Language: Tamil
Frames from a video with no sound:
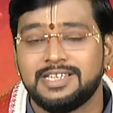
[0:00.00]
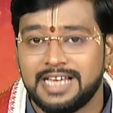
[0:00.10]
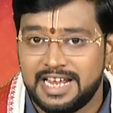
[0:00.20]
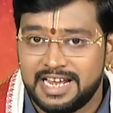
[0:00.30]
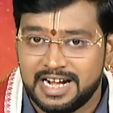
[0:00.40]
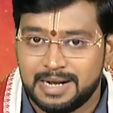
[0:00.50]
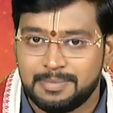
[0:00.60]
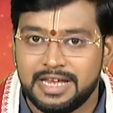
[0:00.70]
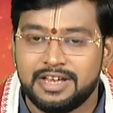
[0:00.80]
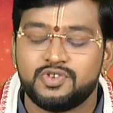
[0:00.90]

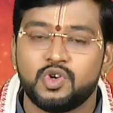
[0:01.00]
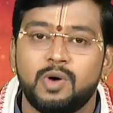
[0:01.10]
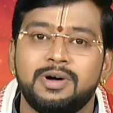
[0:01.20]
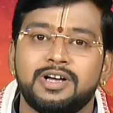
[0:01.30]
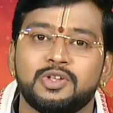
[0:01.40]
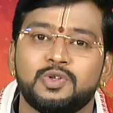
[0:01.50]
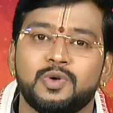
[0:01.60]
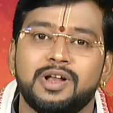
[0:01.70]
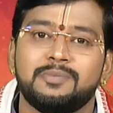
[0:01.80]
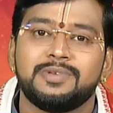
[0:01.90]
சனிக்கிழமை சோபகிருத்து
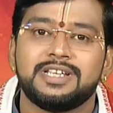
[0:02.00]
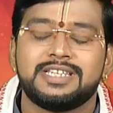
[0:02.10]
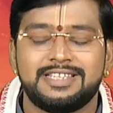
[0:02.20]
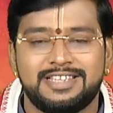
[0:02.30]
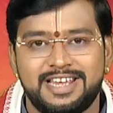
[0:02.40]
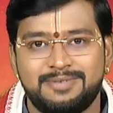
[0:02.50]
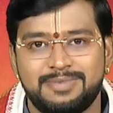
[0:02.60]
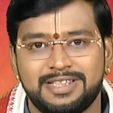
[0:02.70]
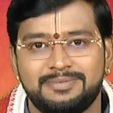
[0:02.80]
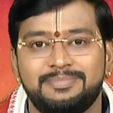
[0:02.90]
வருடம் சித்திரை
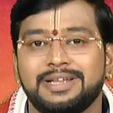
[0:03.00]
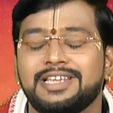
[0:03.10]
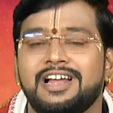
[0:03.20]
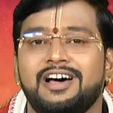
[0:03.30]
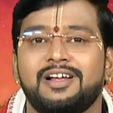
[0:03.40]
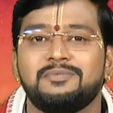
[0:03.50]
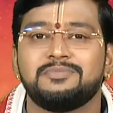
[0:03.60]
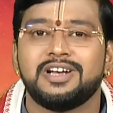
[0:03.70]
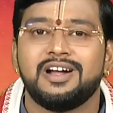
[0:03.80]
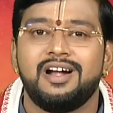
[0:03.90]
மாதம் பதினாறாம்
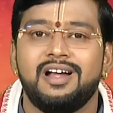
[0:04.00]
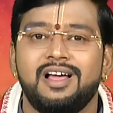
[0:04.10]
திருநாள்